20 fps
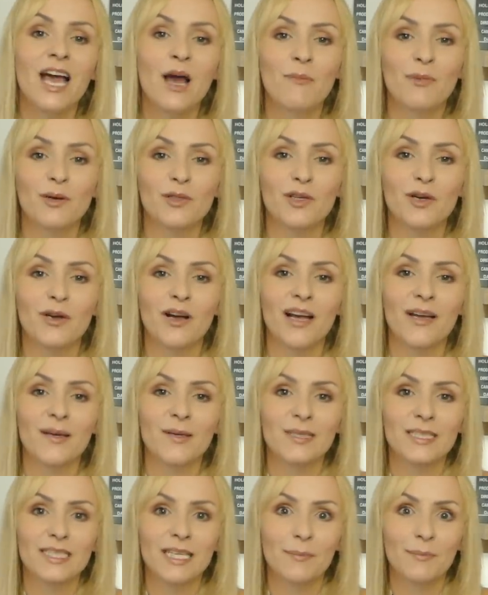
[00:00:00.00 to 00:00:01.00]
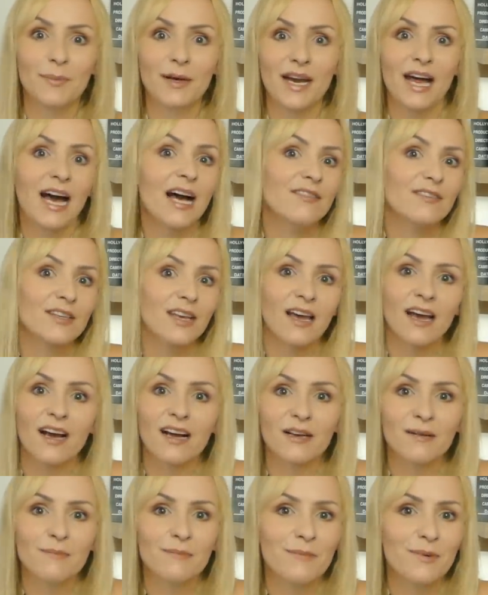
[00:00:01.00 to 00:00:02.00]
pociągające prawie
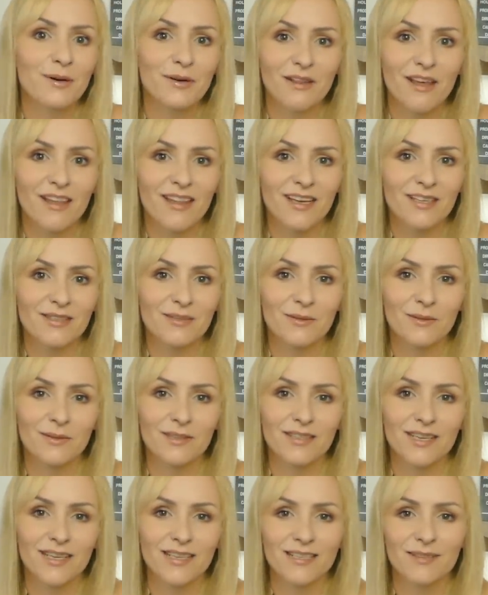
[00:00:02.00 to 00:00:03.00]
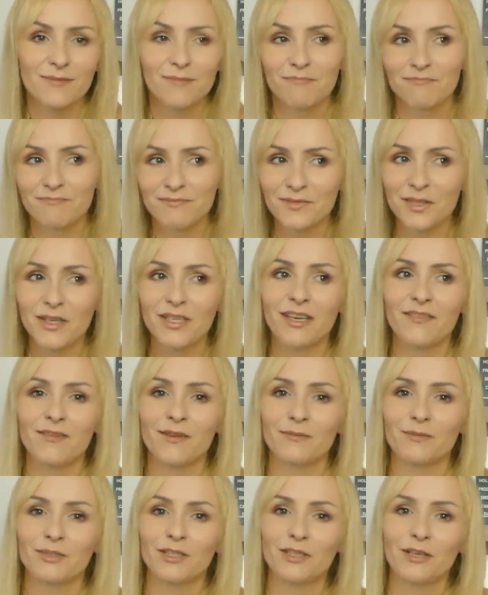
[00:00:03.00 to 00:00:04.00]
jak moda na sukces. No nie
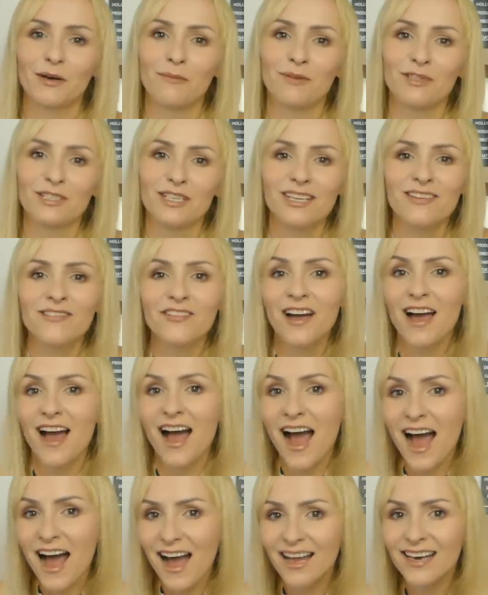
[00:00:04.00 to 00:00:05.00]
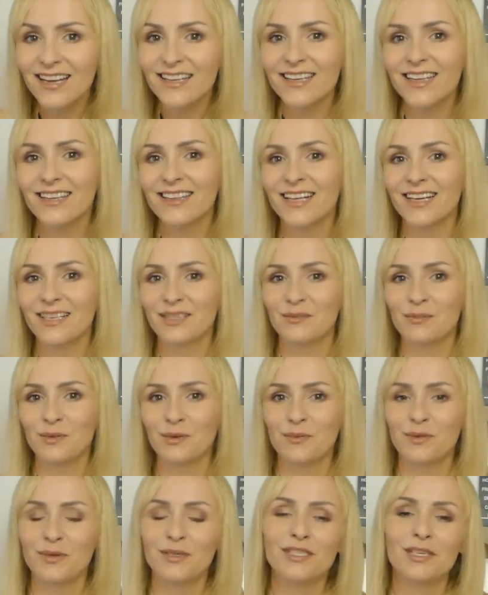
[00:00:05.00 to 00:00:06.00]
wiem, czy to możliwe, ale jednak spróbujcie
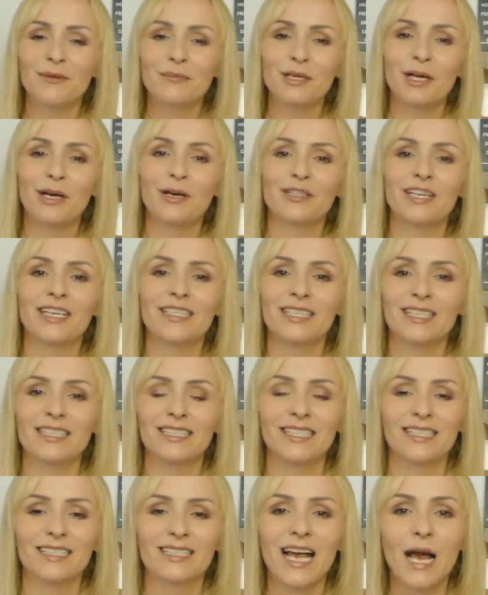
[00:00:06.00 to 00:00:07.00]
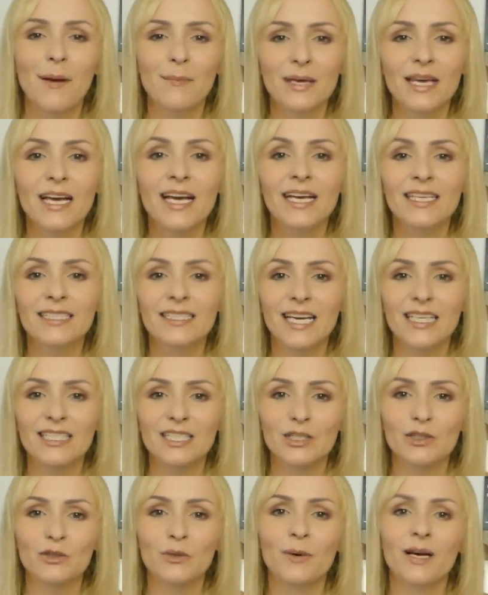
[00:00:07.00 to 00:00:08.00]
spróbujcie, przekonajcie się sami,
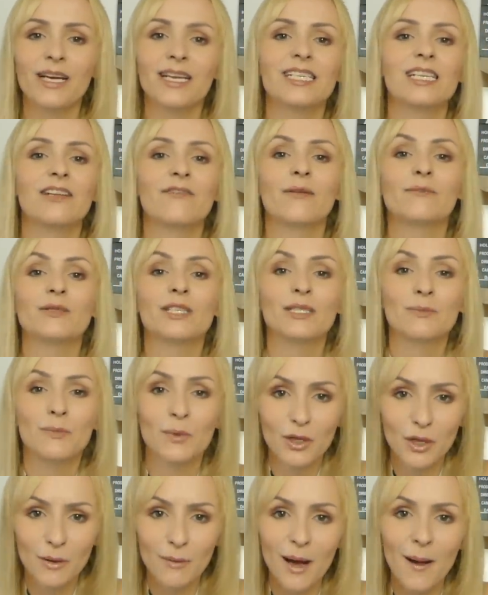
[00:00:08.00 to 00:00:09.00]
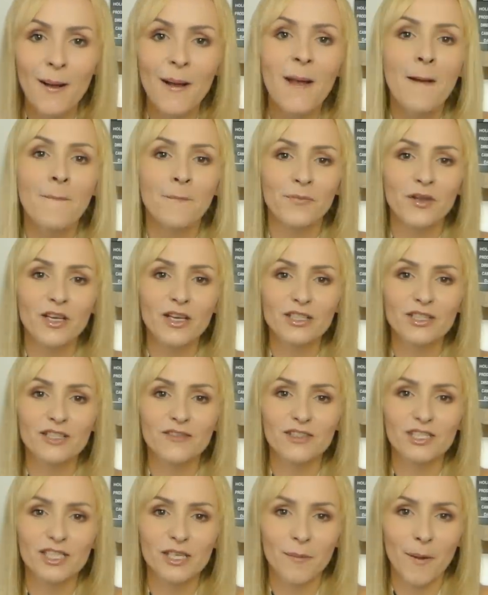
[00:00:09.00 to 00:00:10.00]
dajcie suba, jeśli Wam się spodoba. No i
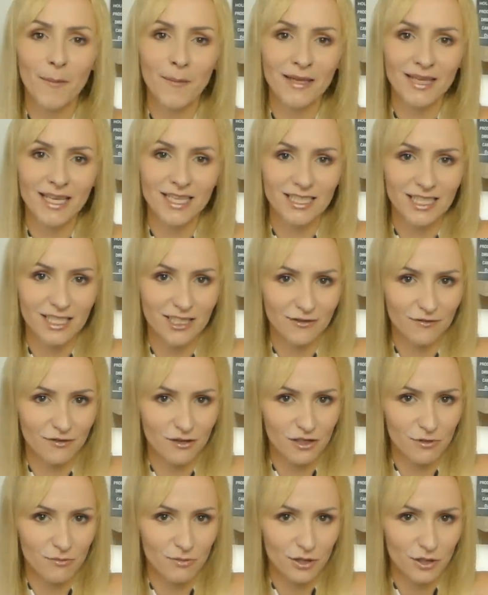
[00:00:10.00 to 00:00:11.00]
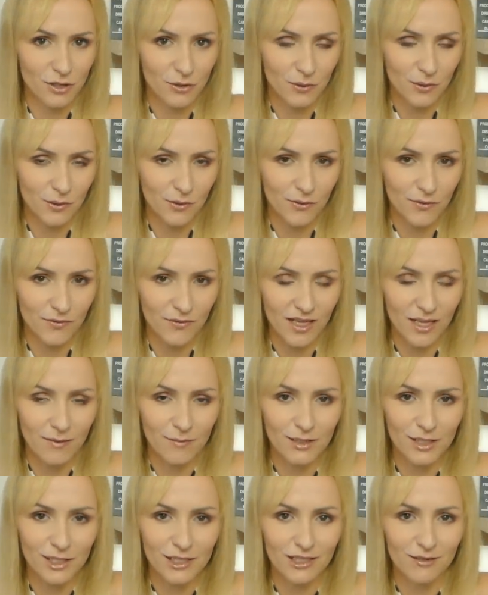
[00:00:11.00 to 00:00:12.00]
oczywiście pamiętajcie, że widzimy się tu w
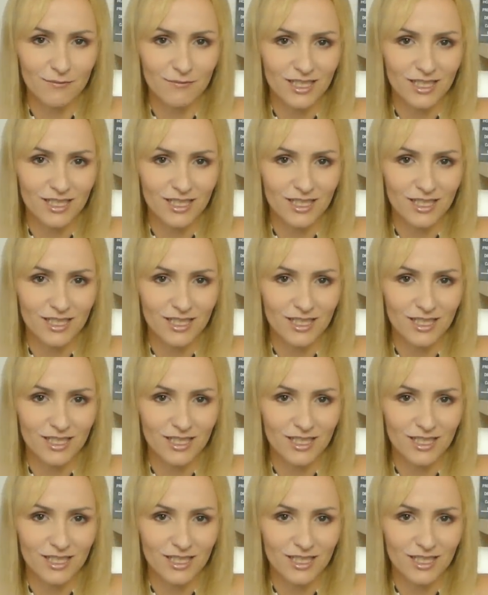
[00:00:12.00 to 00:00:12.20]
najbliższym